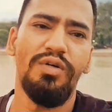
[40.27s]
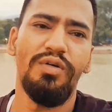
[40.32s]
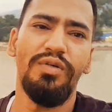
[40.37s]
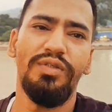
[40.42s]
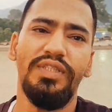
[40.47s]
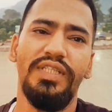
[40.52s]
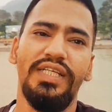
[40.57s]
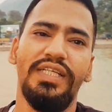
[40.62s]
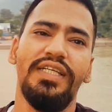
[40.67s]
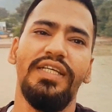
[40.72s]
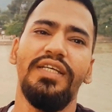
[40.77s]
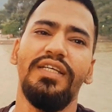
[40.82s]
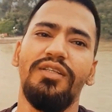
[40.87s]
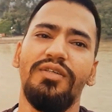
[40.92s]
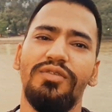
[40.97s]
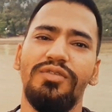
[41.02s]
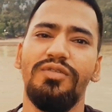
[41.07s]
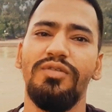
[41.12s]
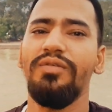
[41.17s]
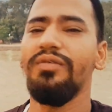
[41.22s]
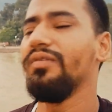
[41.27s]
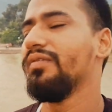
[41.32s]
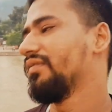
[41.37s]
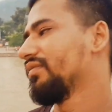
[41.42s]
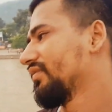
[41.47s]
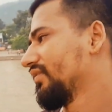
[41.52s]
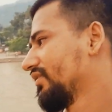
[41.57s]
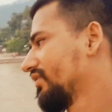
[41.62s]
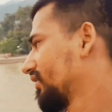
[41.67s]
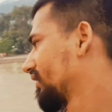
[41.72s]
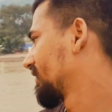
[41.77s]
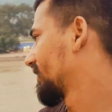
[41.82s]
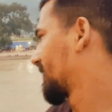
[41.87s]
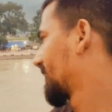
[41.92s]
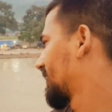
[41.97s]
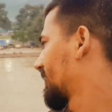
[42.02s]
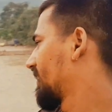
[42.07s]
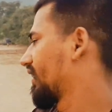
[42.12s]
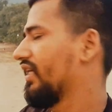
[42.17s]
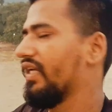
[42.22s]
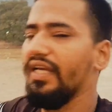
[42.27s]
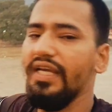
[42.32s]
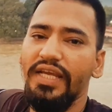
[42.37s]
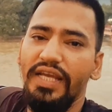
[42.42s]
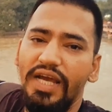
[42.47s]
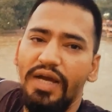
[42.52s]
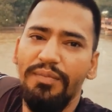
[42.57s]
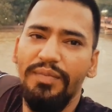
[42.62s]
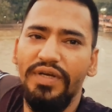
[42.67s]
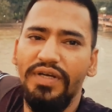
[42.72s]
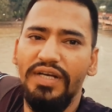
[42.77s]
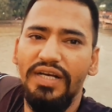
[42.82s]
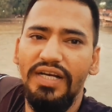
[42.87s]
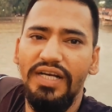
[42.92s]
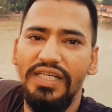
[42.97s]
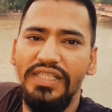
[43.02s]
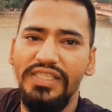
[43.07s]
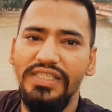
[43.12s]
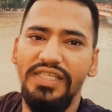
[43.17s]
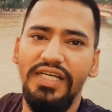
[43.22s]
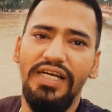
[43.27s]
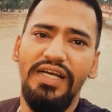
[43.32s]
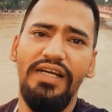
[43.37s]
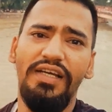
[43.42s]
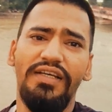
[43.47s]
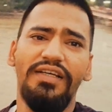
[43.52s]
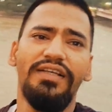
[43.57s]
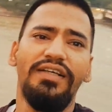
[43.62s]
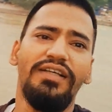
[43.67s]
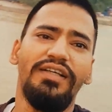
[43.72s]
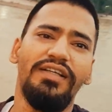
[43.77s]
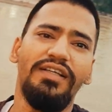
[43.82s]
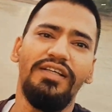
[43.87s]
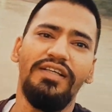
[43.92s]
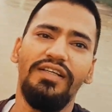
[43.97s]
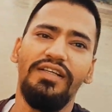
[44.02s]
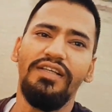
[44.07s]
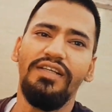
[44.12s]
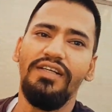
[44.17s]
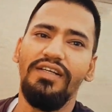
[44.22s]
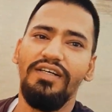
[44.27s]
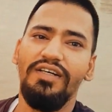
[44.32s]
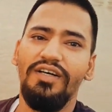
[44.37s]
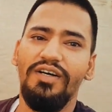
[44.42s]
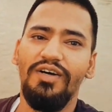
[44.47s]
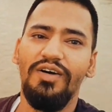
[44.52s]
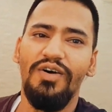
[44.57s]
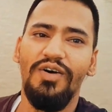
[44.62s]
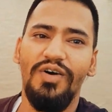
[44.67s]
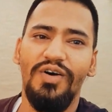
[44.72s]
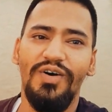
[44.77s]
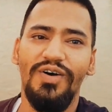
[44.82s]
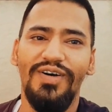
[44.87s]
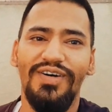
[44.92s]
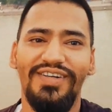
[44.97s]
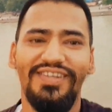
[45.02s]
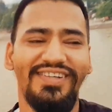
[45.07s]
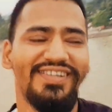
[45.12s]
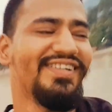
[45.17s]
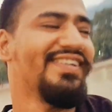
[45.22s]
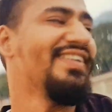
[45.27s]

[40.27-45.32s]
और देखिए दोस्तों ये यहाँ पे गंगा जी हैं और